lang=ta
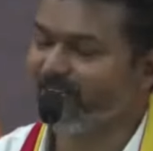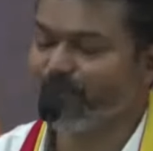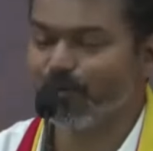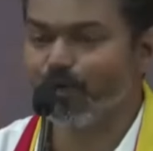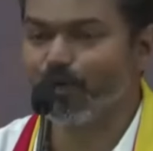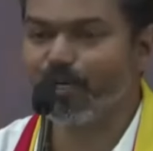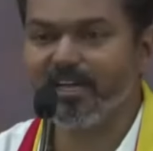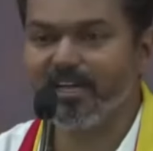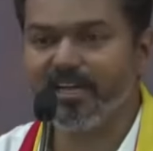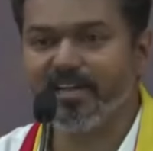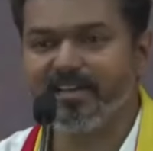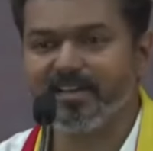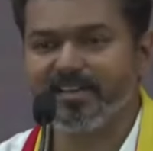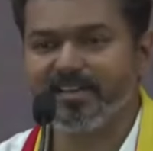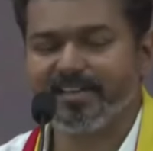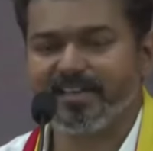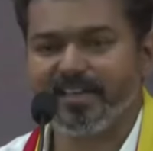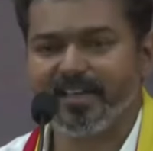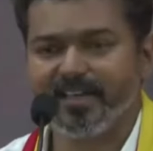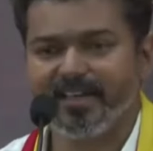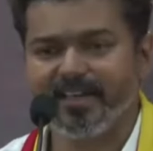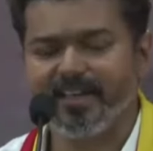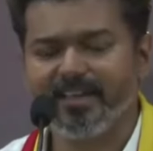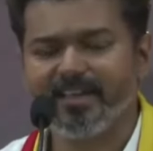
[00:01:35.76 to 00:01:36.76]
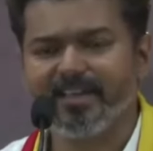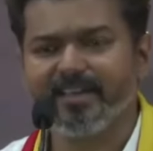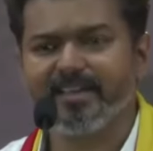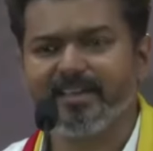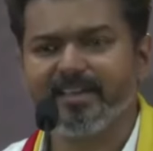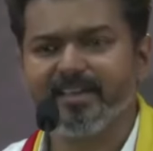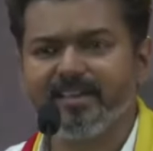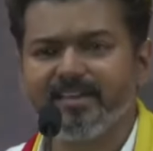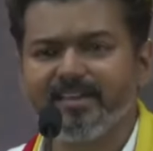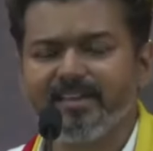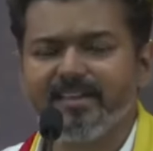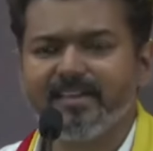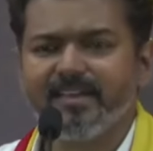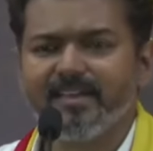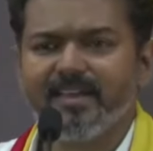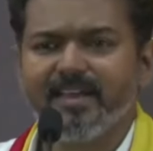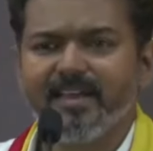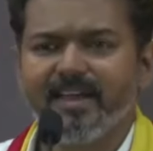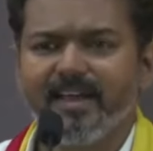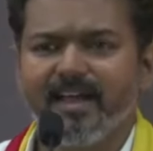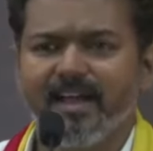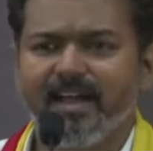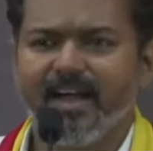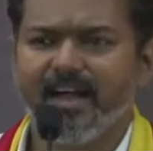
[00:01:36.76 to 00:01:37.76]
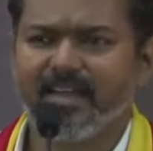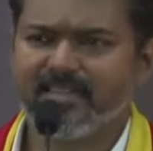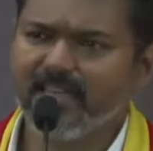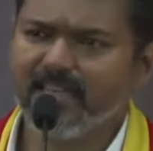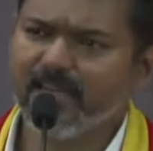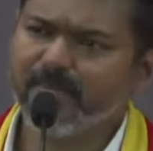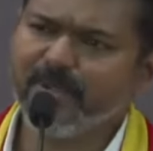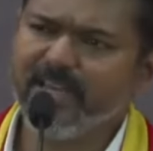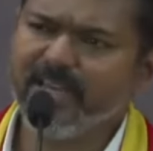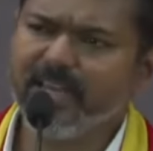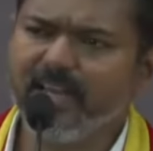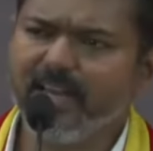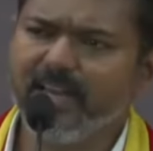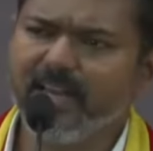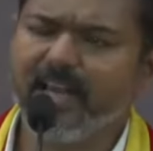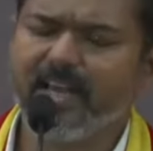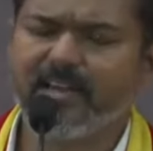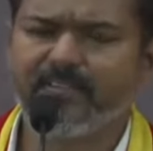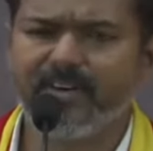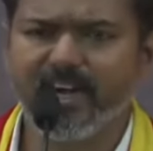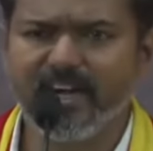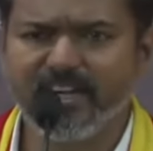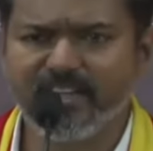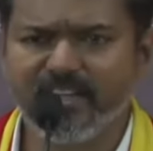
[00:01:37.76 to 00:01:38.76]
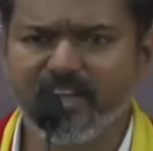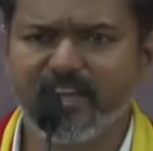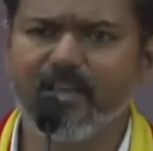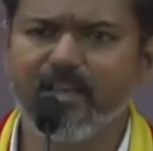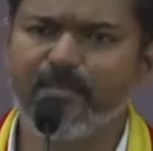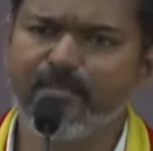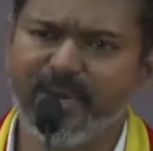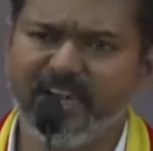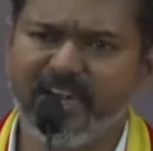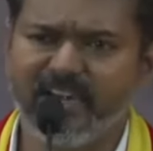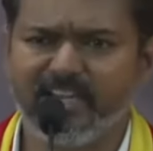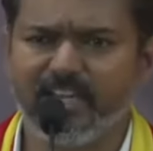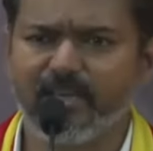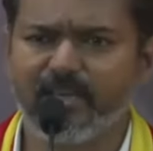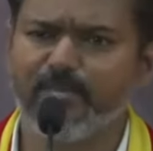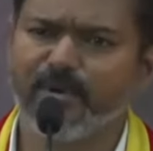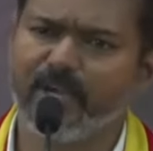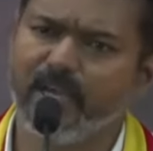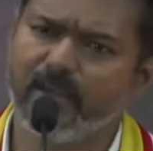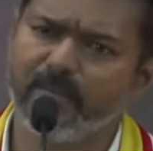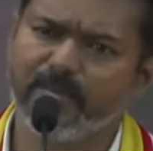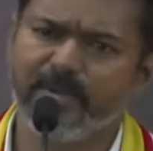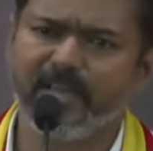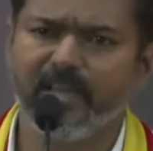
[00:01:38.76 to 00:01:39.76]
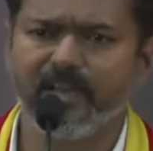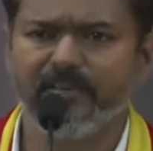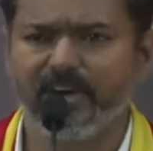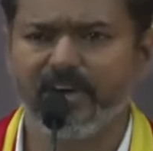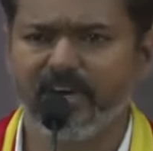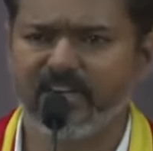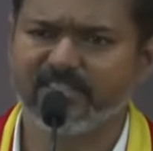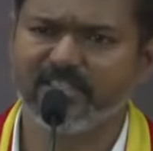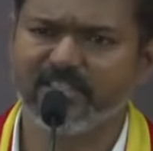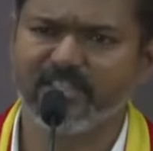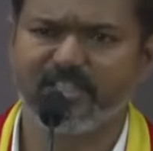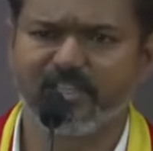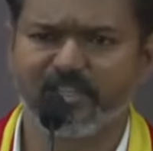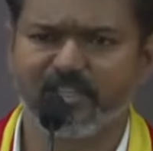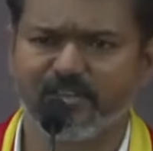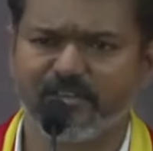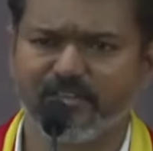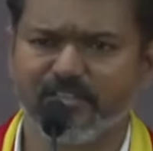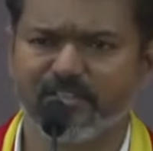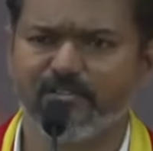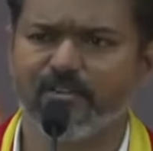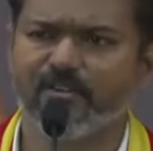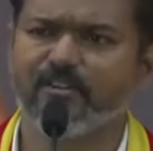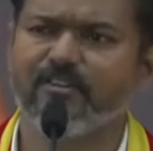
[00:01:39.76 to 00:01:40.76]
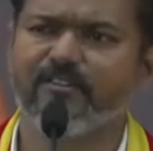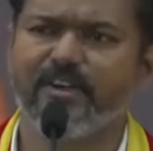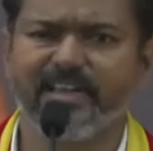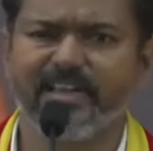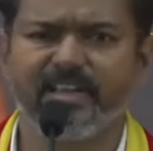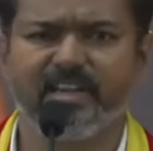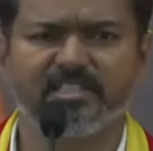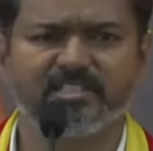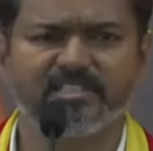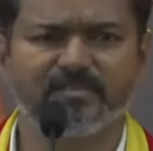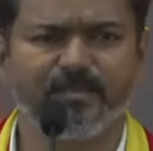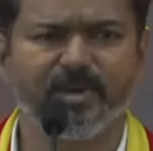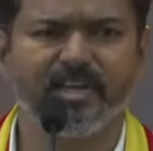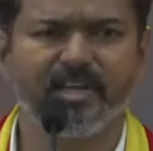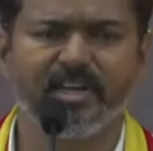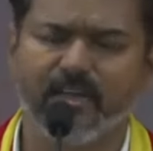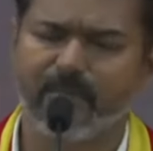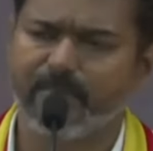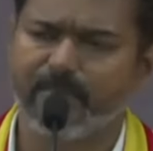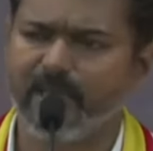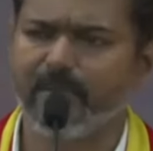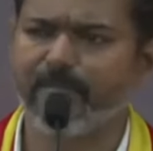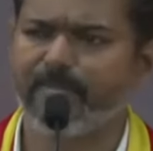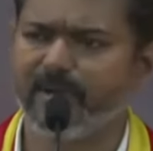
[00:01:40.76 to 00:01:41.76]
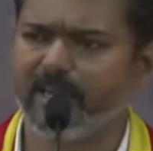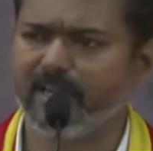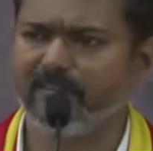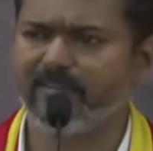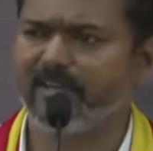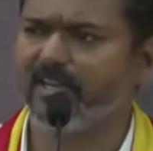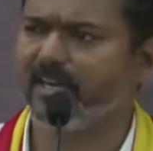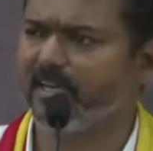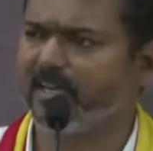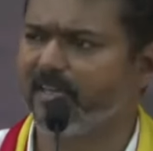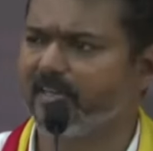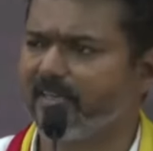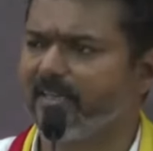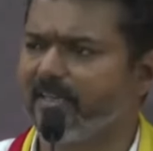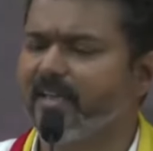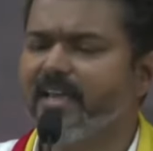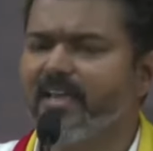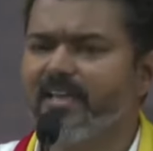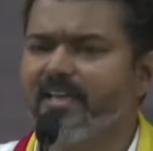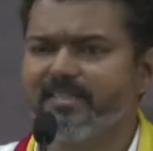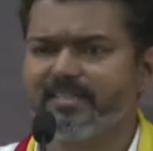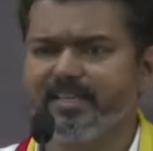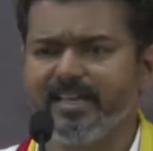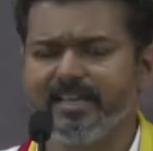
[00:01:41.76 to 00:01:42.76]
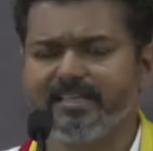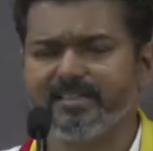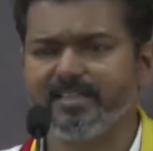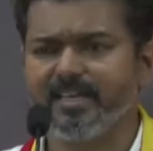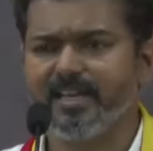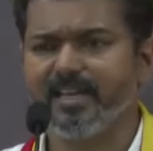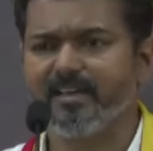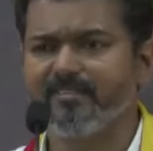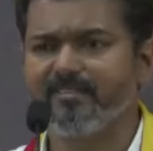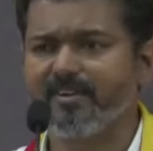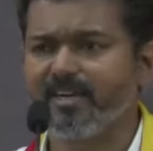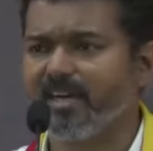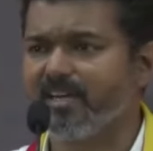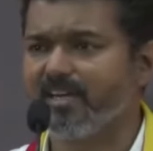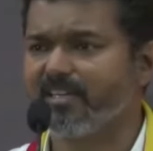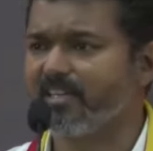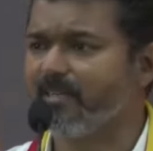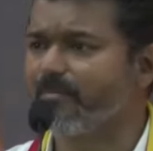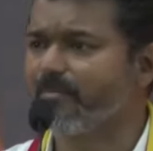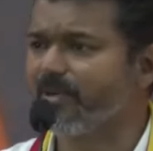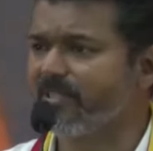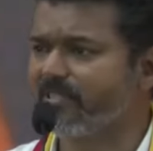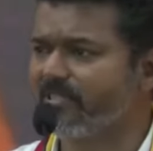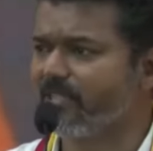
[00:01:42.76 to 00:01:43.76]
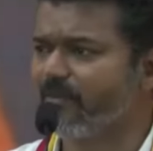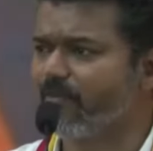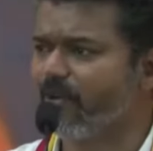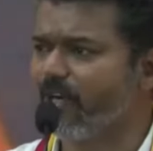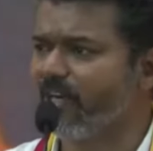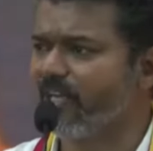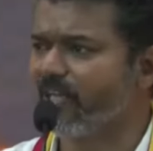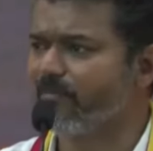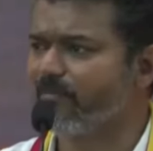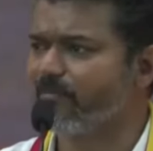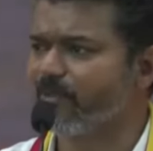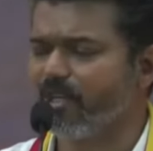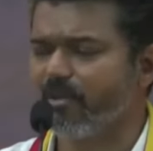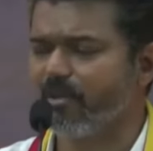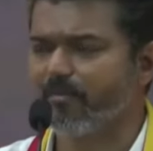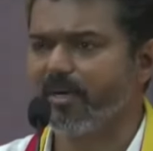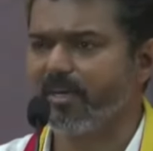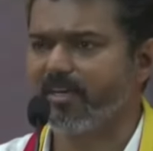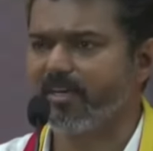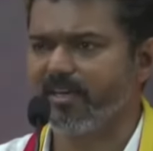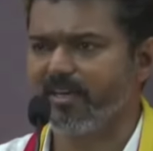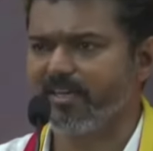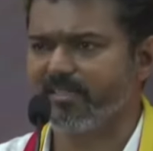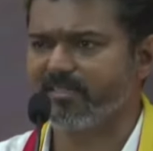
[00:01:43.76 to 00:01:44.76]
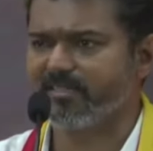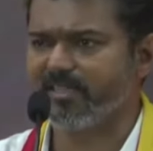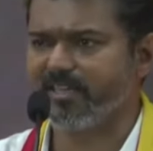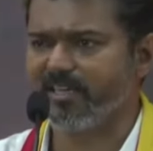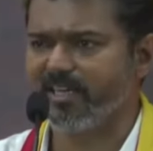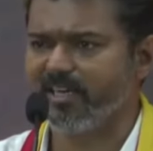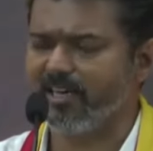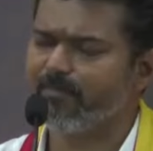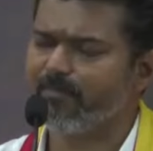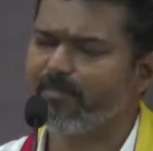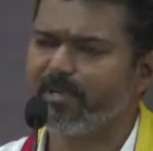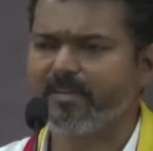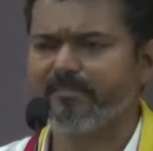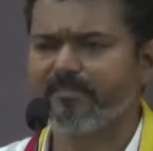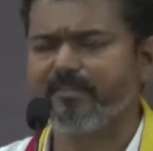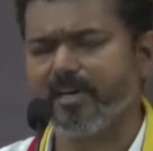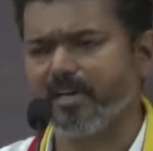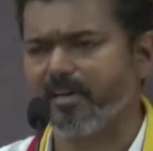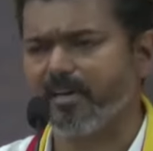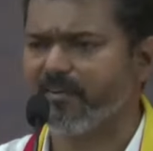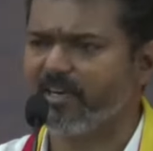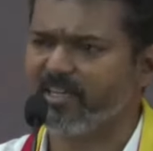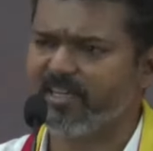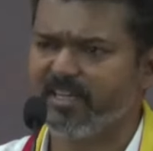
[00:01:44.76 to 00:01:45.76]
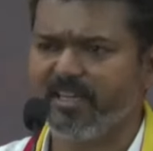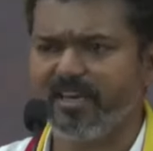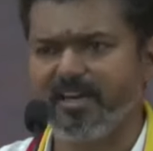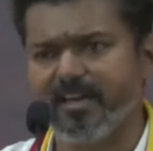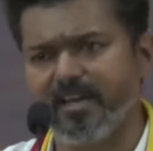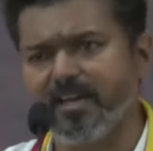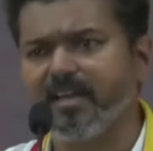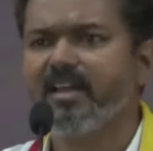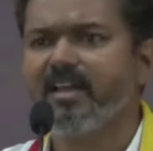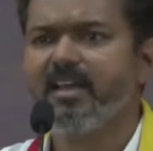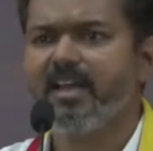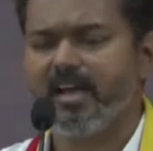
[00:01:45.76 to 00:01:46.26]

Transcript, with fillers: இந்த ஊழல் இருக்கே அது அப்படியே எல்லார் வாழ்க்கையிலையும் பழகி போய் அப்படியே வாழ்ந்துட்டு இருக்கிறோம் இது ஒரு வைரஸ் மாதிரி அப்படியே பரவி கிடக்கு இது எந்த அளவுக்கு ஹண்ட்ரட் பர்சன்ட் ஒழிக்க முடியுமான்னு எனக்கு தெரியல பட் வேற வழி இல்லை